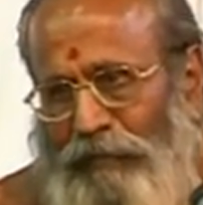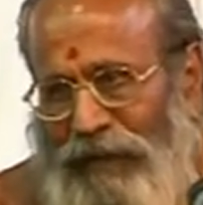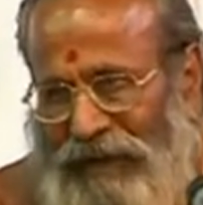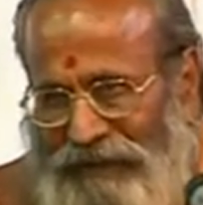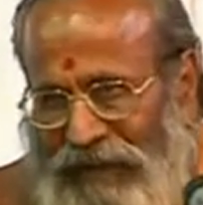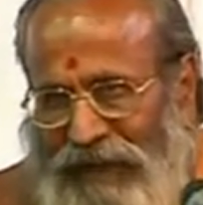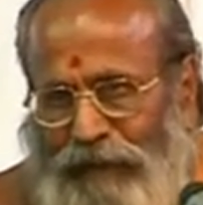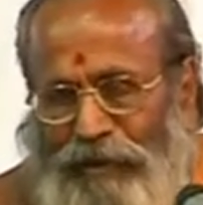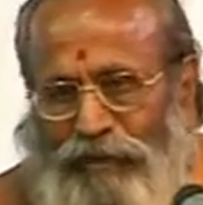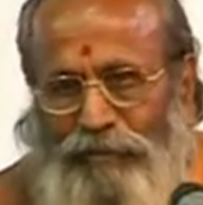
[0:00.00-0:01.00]
మన
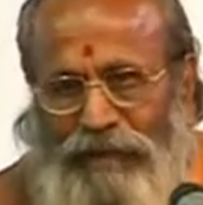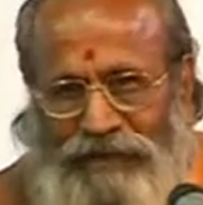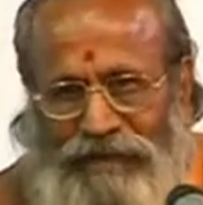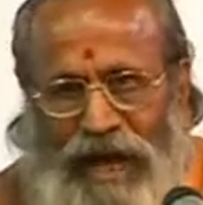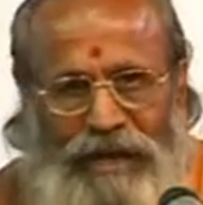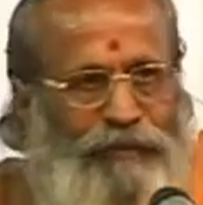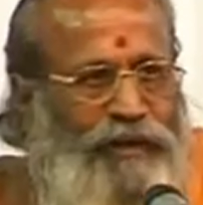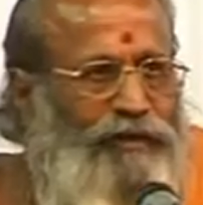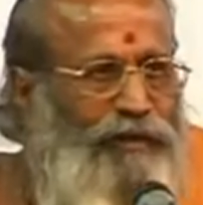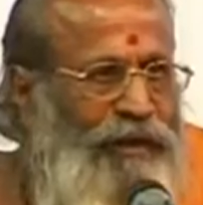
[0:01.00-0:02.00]
శరీరమునకు మన
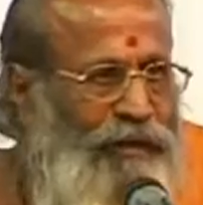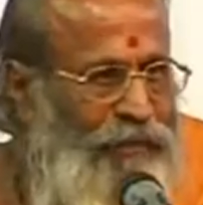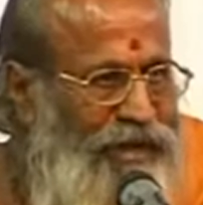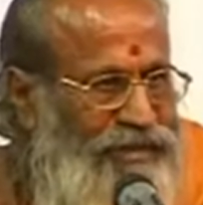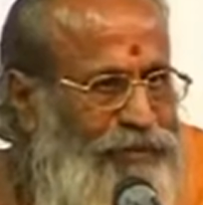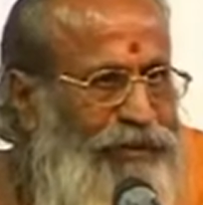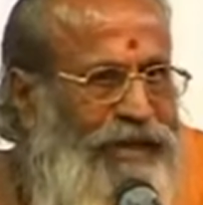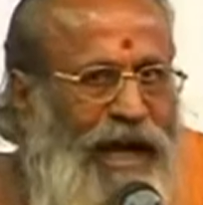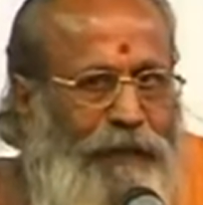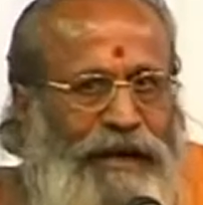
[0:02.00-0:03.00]
ధ్యానమునకు మన
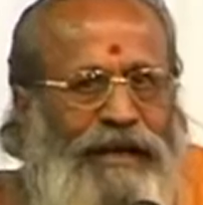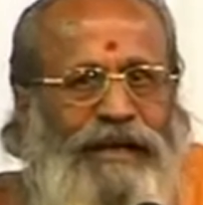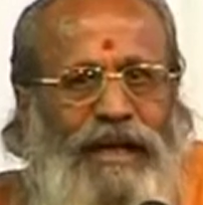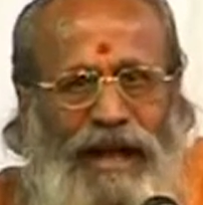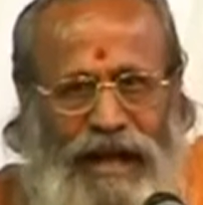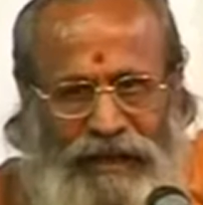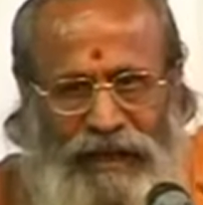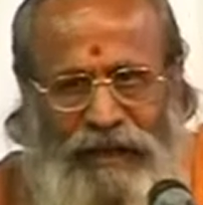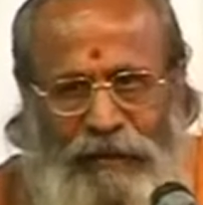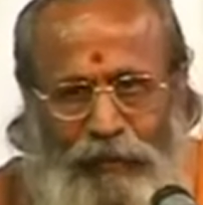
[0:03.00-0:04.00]
జీవుడికి అభేద జ్ఞానాన్ని
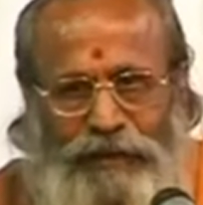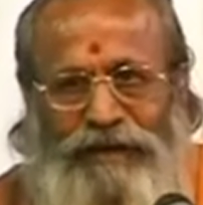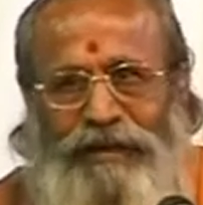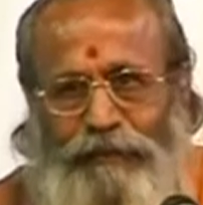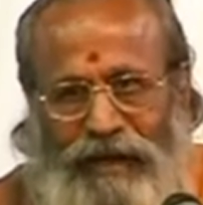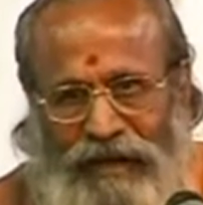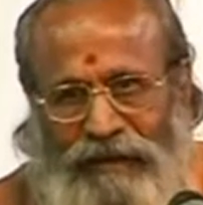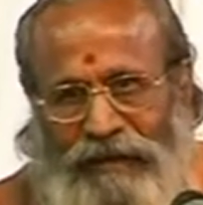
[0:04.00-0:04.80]
పొందడం అనమాట